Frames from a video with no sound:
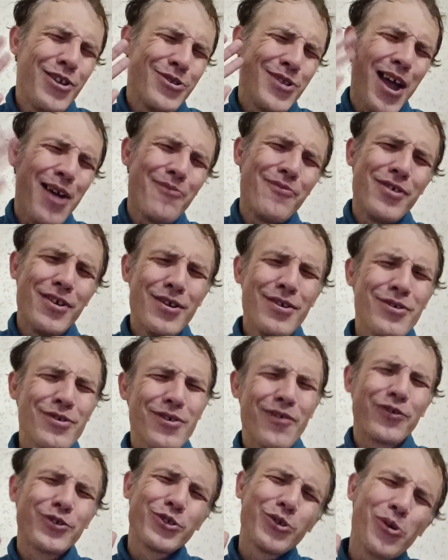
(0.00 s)
там
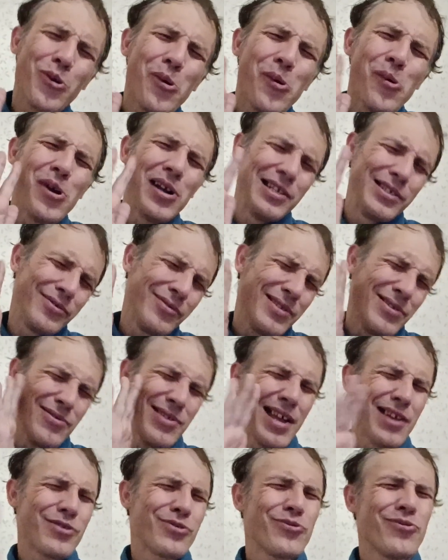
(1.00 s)
скользь, ну,
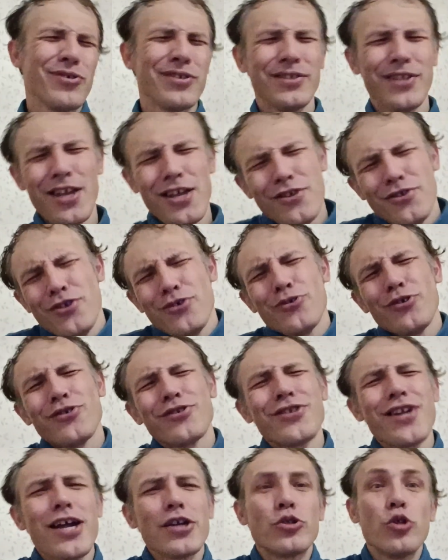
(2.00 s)
так скользь, да ничего
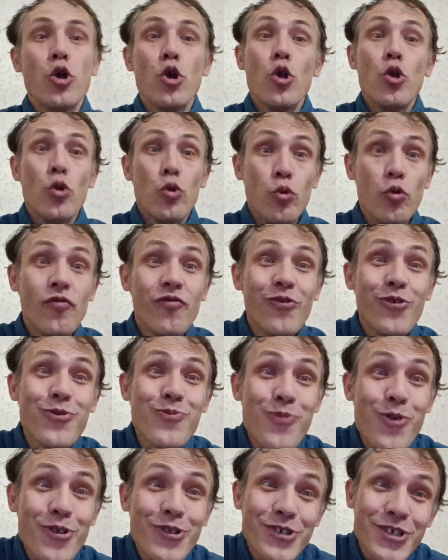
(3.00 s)
страшного. Ну
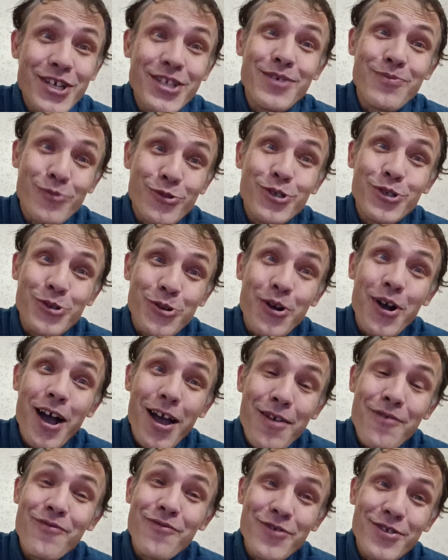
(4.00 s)
футбол же это
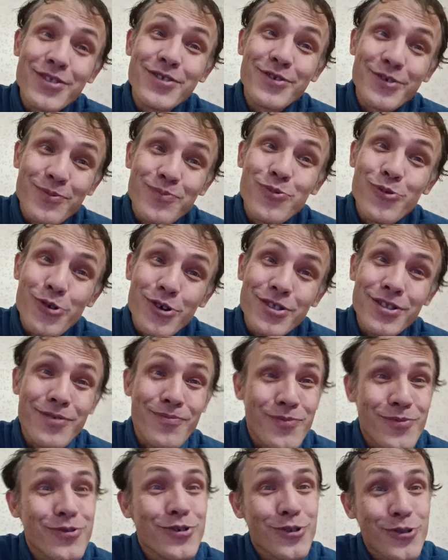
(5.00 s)
мужской вид спорта,
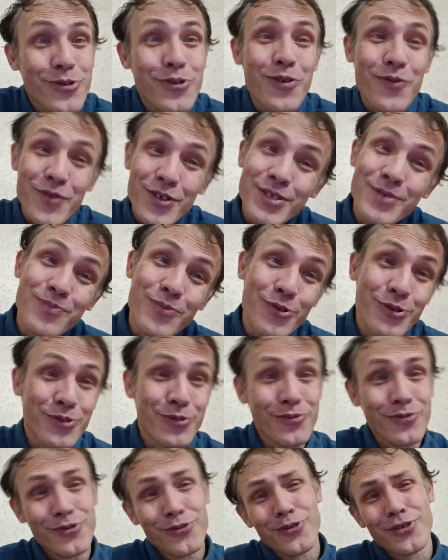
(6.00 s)
мужской вид спорта,
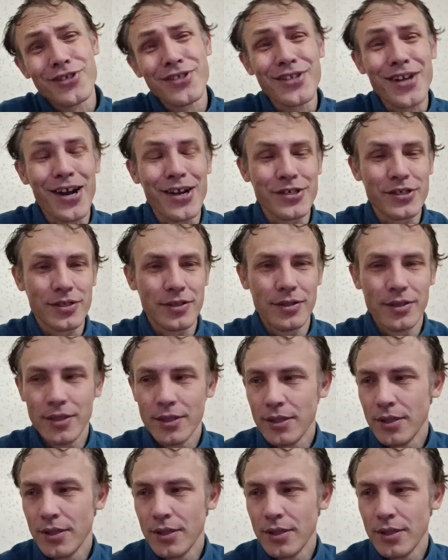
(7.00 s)
ну ничего страшного.